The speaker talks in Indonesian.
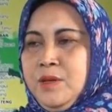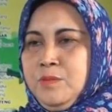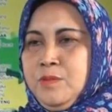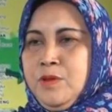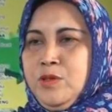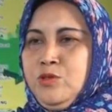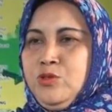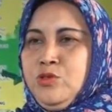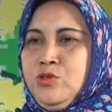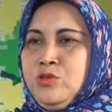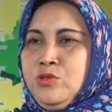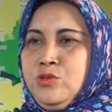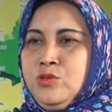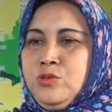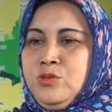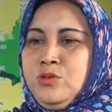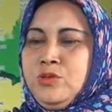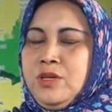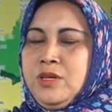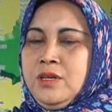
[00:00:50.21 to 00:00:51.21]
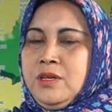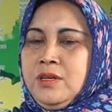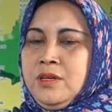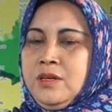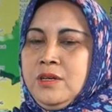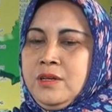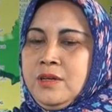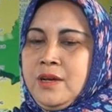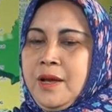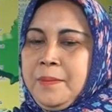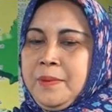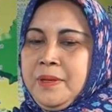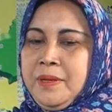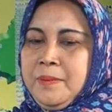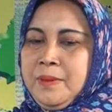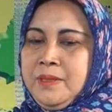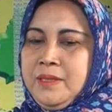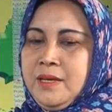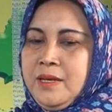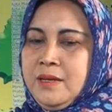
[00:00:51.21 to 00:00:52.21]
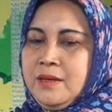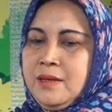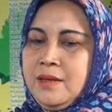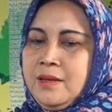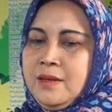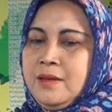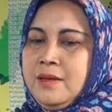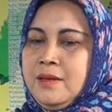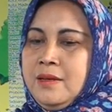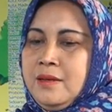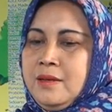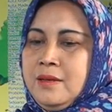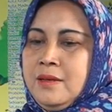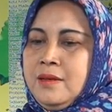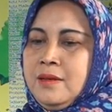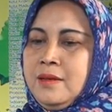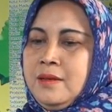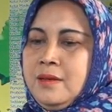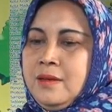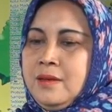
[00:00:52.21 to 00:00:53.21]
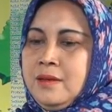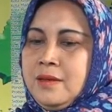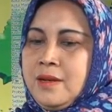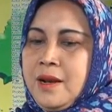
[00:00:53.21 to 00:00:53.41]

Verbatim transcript: menuju eh, apa namanya eh,